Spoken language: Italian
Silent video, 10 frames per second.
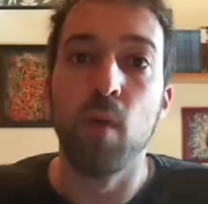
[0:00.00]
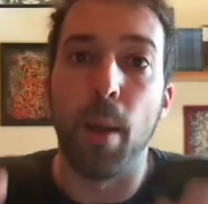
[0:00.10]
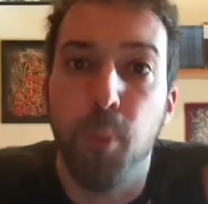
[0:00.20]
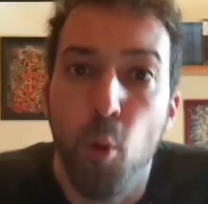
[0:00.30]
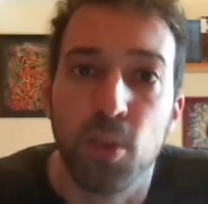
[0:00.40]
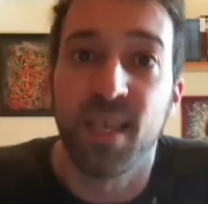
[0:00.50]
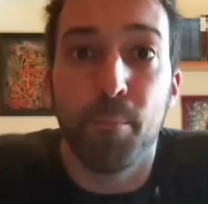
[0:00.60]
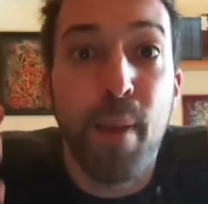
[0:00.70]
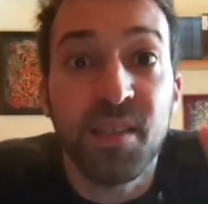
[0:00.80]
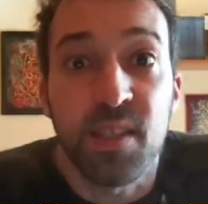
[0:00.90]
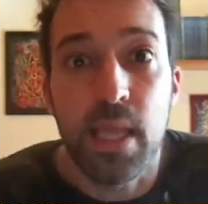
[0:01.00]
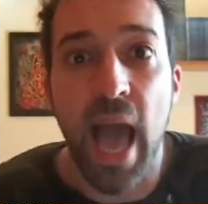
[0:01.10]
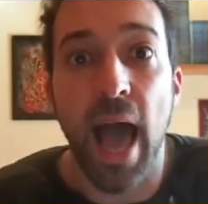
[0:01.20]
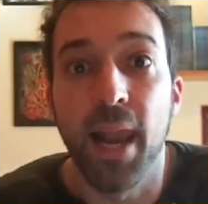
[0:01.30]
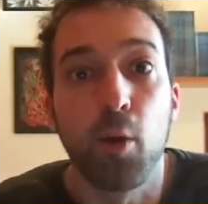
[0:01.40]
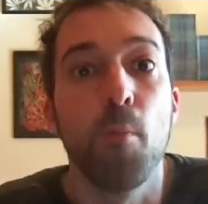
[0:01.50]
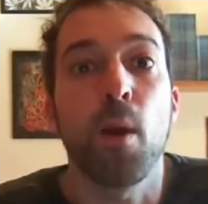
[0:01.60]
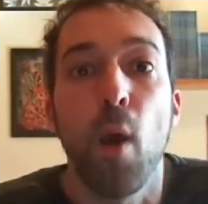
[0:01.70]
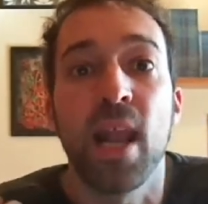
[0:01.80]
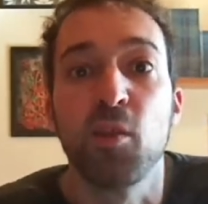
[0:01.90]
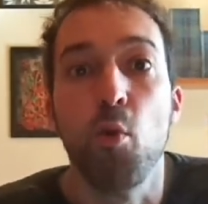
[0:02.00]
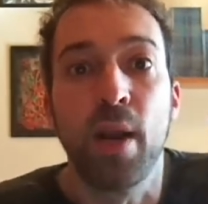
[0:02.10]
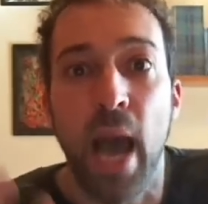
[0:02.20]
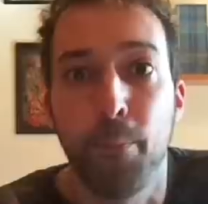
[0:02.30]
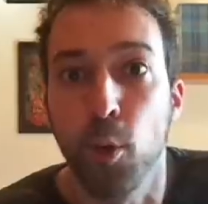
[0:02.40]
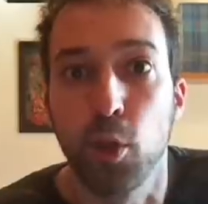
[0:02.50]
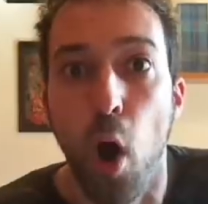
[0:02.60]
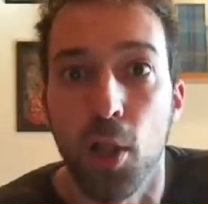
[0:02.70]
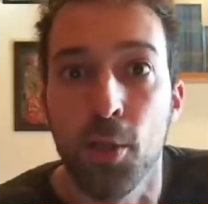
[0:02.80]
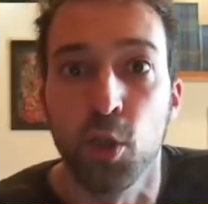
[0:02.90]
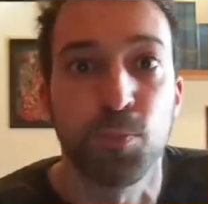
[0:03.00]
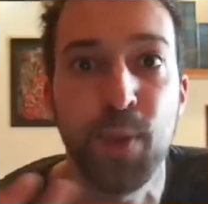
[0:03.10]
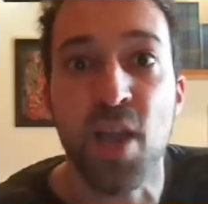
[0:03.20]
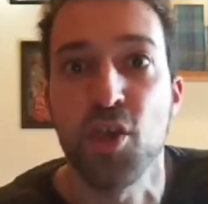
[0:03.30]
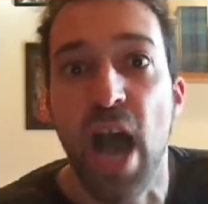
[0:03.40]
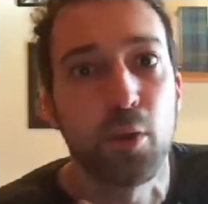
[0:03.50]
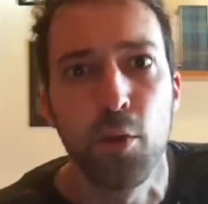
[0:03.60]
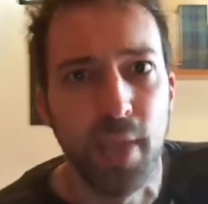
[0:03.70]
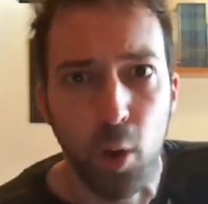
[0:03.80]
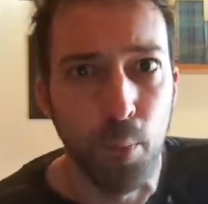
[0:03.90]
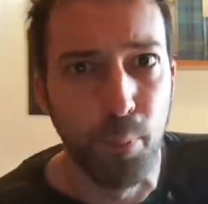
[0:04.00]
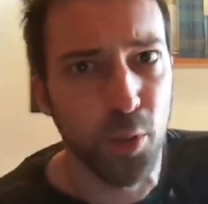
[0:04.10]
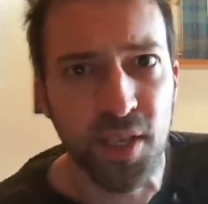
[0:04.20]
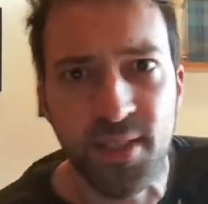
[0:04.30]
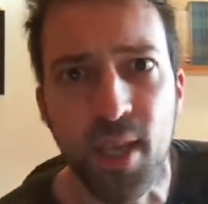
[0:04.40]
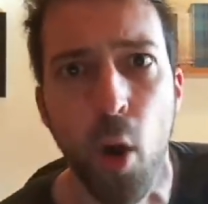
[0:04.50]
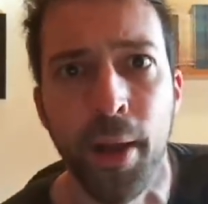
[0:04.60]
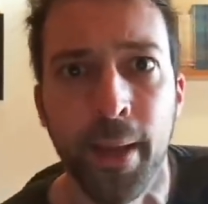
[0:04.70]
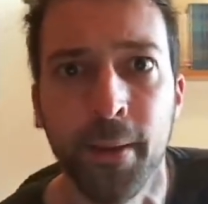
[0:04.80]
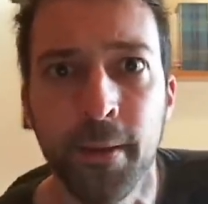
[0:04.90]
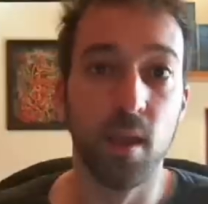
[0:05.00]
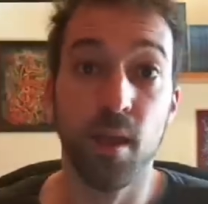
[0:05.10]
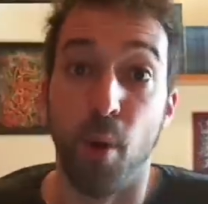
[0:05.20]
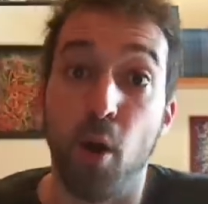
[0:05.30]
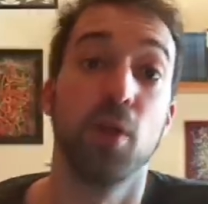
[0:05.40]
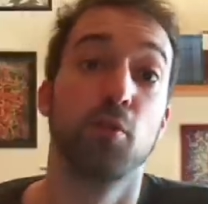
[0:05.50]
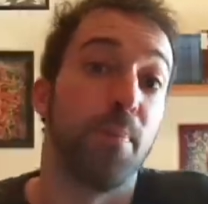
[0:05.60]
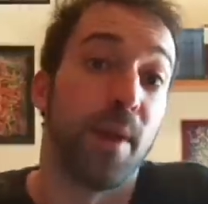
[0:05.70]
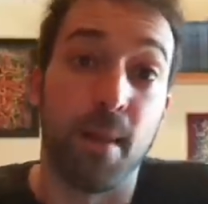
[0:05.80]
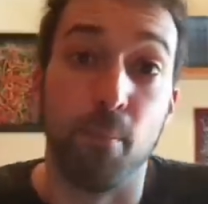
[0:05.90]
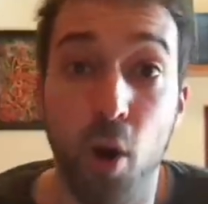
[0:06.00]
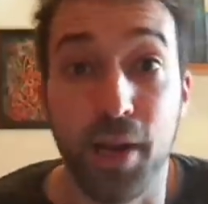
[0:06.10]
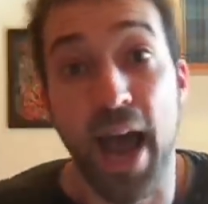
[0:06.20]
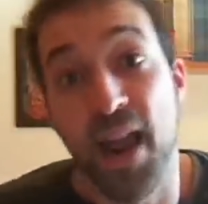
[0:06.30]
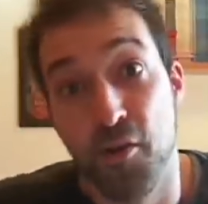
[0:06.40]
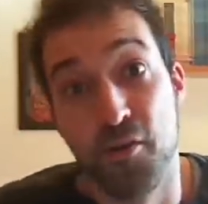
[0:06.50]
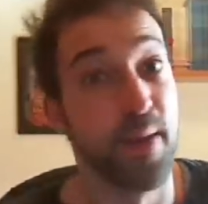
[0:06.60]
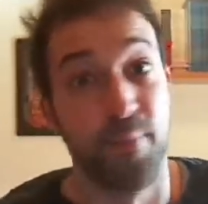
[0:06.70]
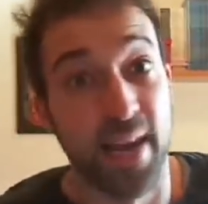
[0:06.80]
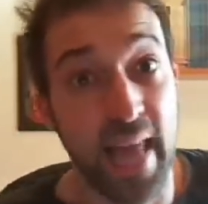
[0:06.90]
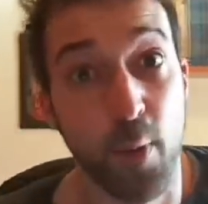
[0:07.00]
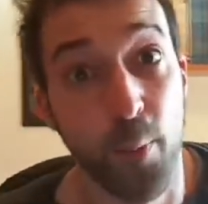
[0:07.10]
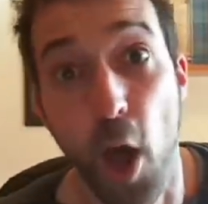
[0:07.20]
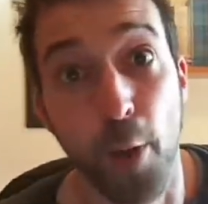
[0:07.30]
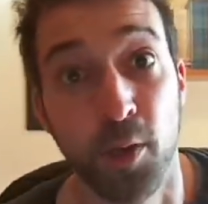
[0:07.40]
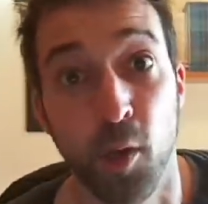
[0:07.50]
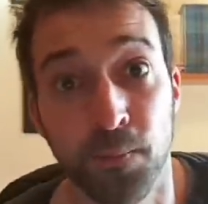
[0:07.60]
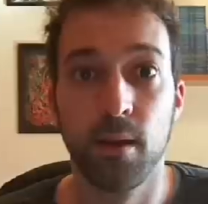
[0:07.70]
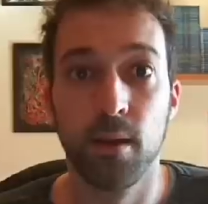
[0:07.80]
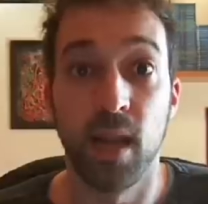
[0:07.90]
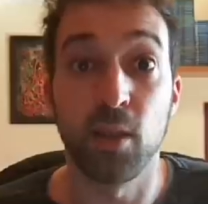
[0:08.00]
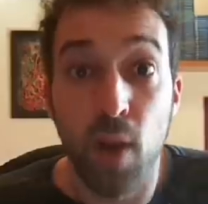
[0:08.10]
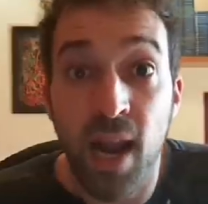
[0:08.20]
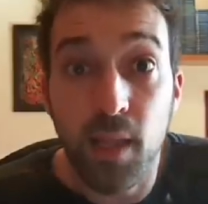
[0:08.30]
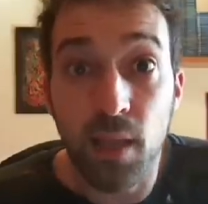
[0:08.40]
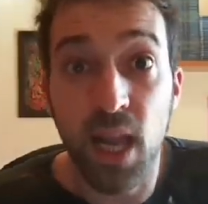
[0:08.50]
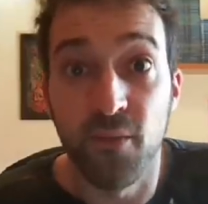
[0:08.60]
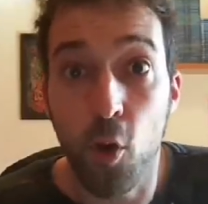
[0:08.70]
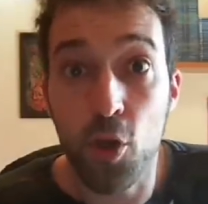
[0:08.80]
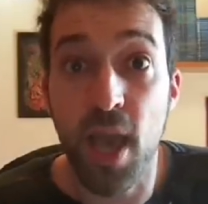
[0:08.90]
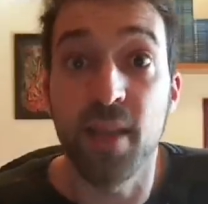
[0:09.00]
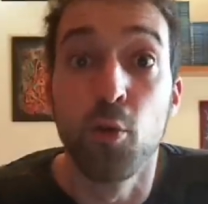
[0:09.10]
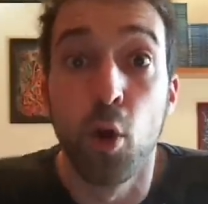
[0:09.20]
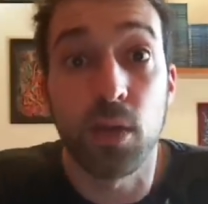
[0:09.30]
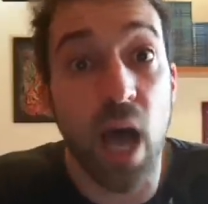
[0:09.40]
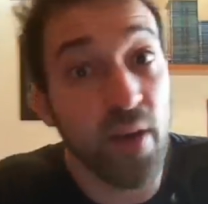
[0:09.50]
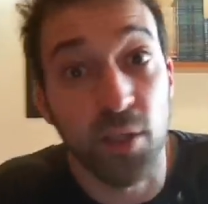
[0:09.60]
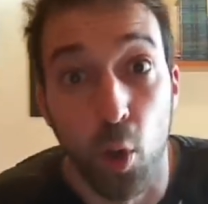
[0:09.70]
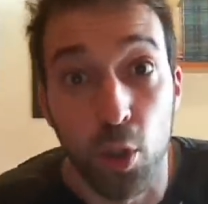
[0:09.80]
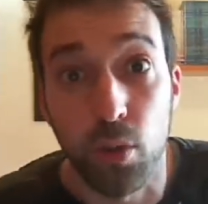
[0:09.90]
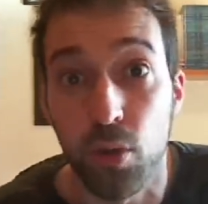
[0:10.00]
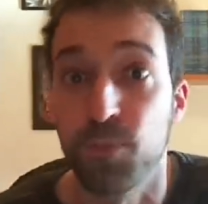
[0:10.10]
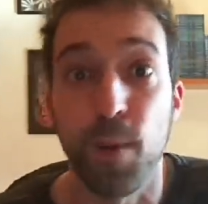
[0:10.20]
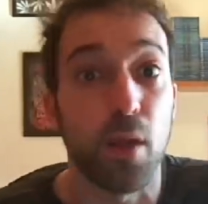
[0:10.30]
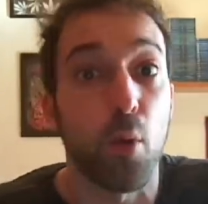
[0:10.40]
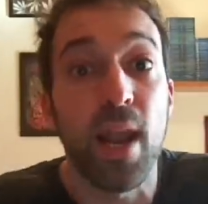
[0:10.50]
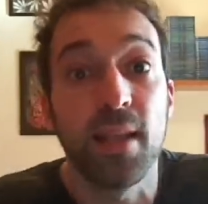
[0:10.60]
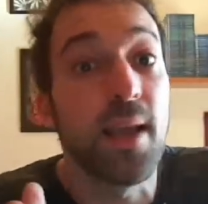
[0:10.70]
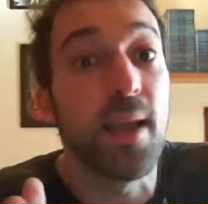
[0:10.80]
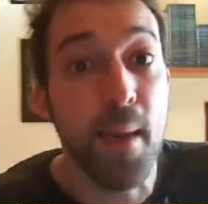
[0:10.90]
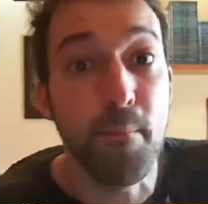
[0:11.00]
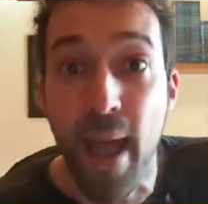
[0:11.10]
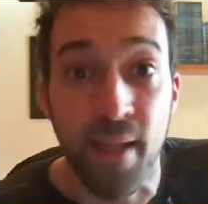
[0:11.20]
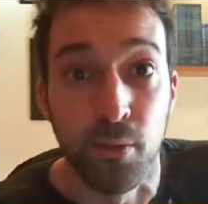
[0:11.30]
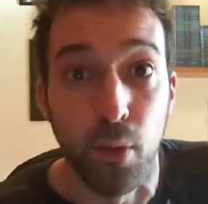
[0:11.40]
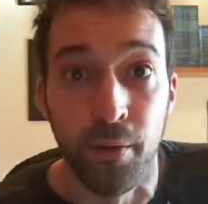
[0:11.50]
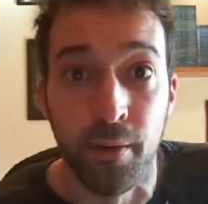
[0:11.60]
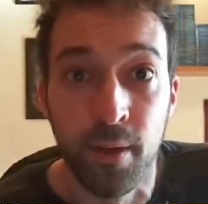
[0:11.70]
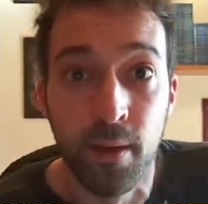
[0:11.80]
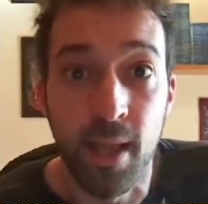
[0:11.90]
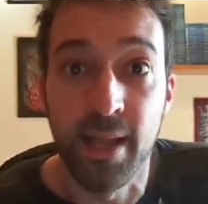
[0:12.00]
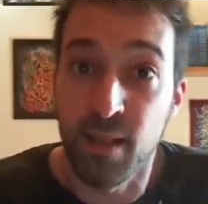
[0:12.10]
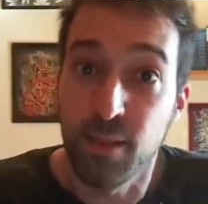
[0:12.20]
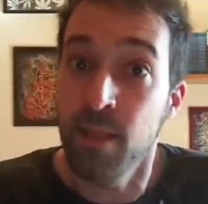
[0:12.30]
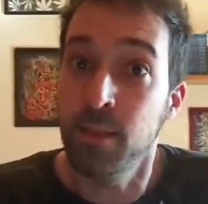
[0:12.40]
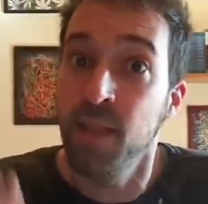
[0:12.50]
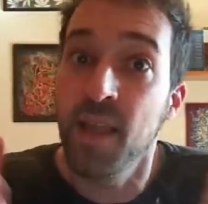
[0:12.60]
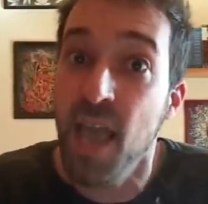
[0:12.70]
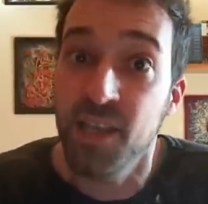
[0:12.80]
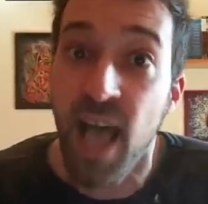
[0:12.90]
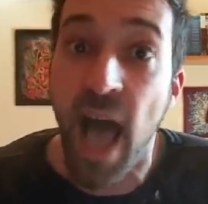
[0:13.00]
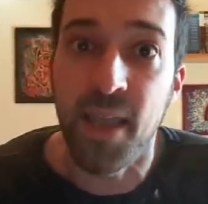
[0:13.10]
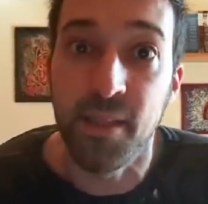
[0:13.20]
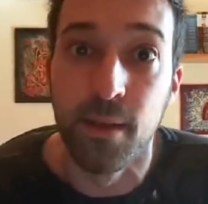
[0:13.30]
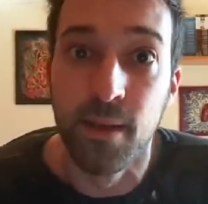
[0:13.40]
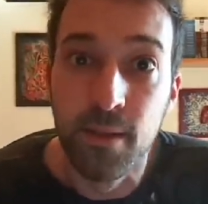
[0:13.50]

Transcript: una puzza bestiale come quella di un capodoglio spiaggiato in decomposizione. Poi quando apre la bocca non ne parliamo proprio. La tonalità della voce è di un'ottava sotto rispetto a quella di Glenn Benton, il cantante dei Dayside.